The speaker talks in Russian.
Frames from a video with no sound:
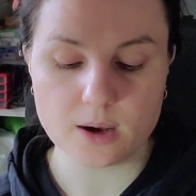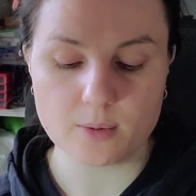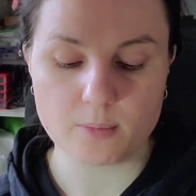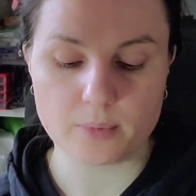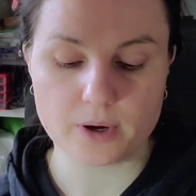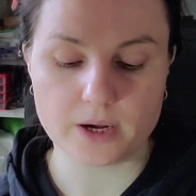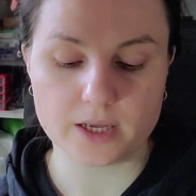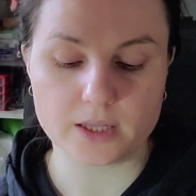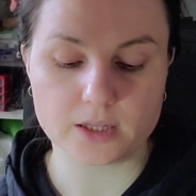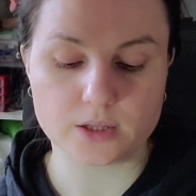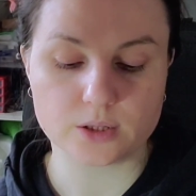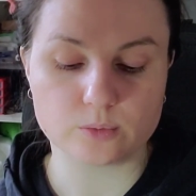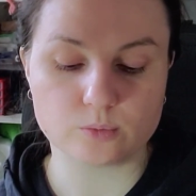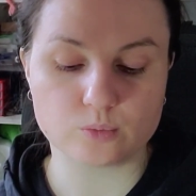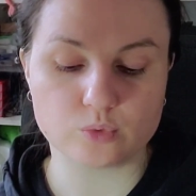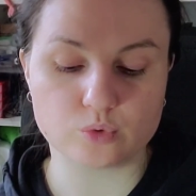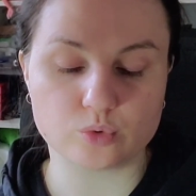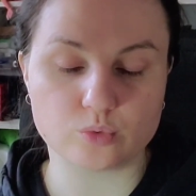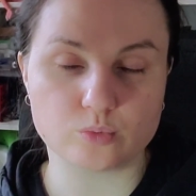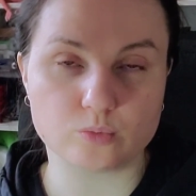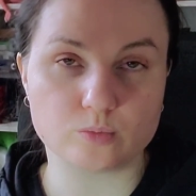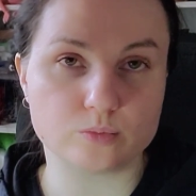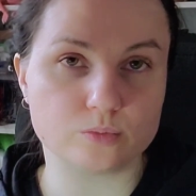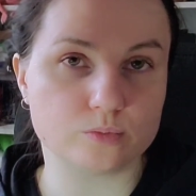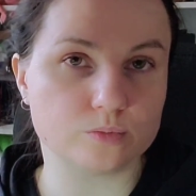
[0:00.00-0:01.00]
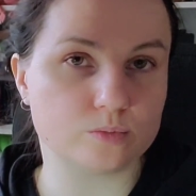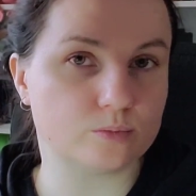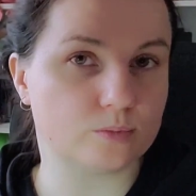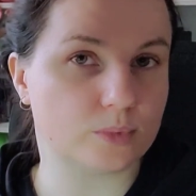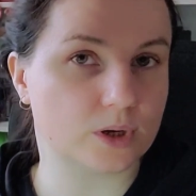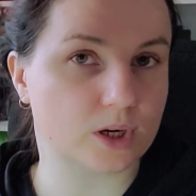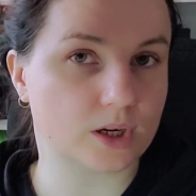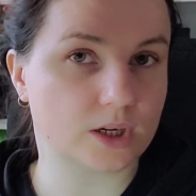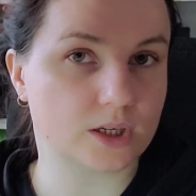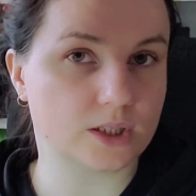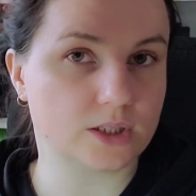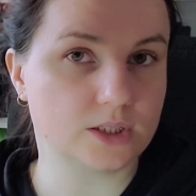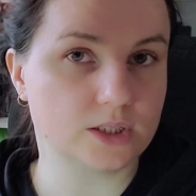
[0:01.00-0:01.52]
поэтому
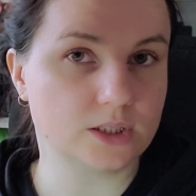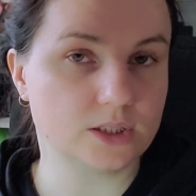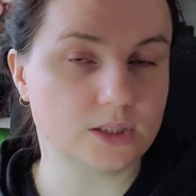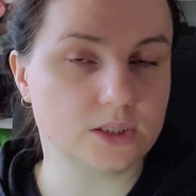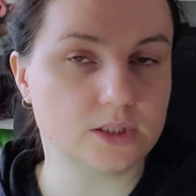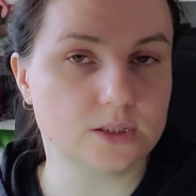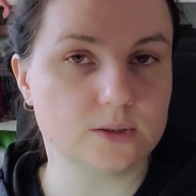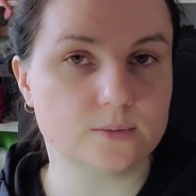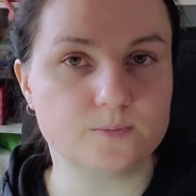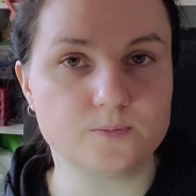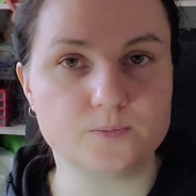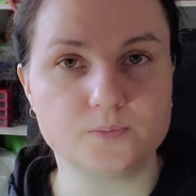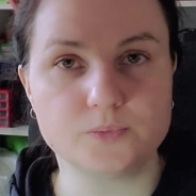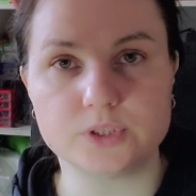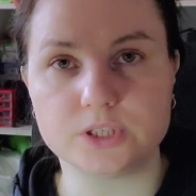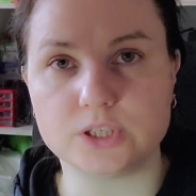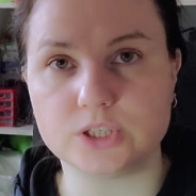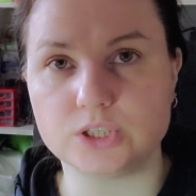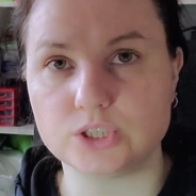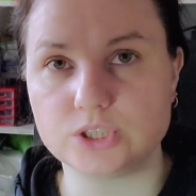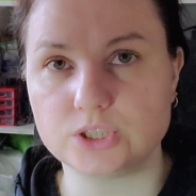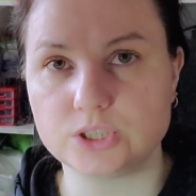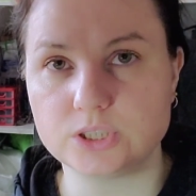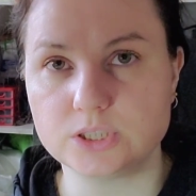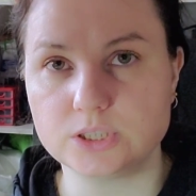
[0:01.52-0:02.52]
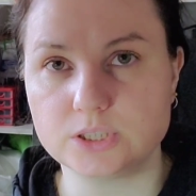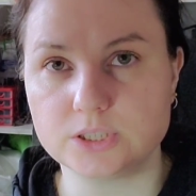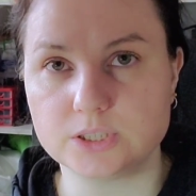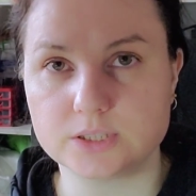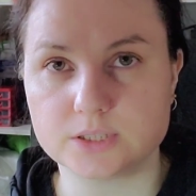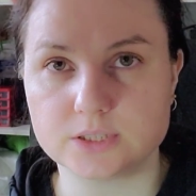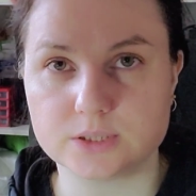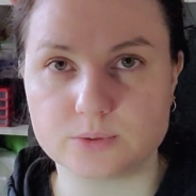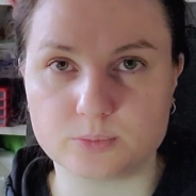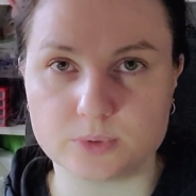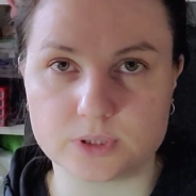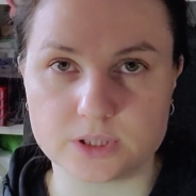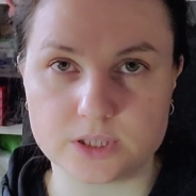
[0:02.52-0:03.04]
Проходите, ищите,
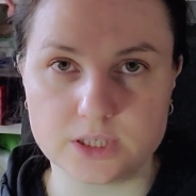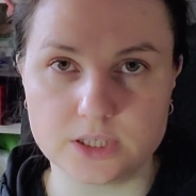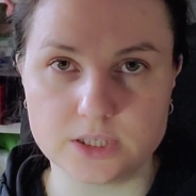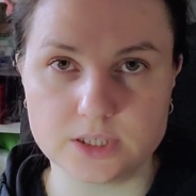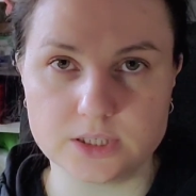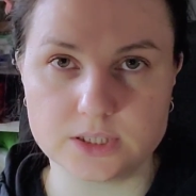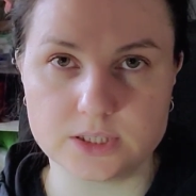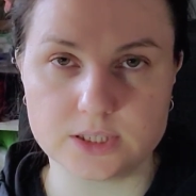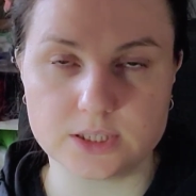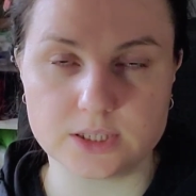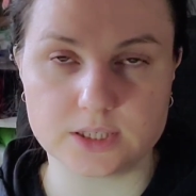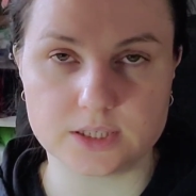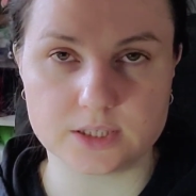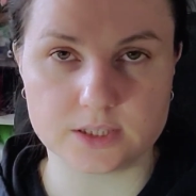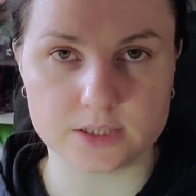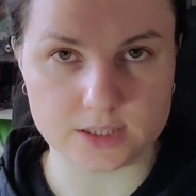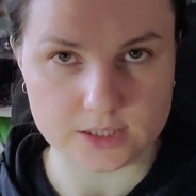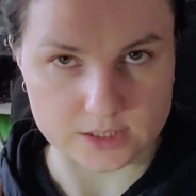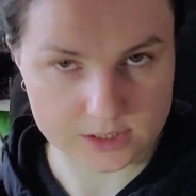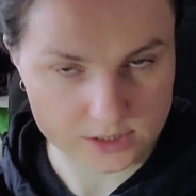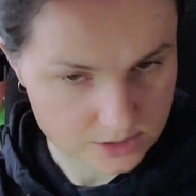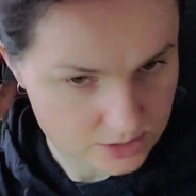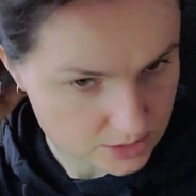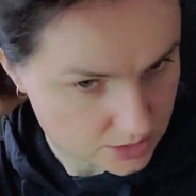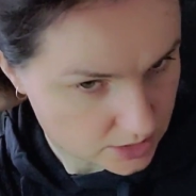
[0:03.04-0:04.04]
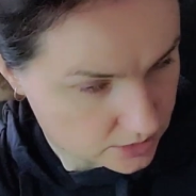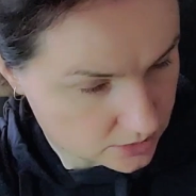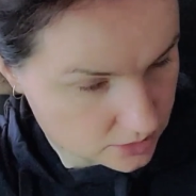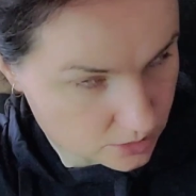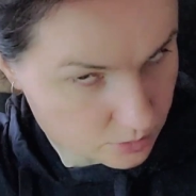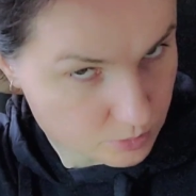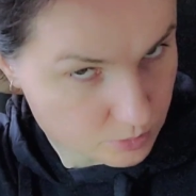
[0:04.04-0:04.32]
смотрите. Найти этот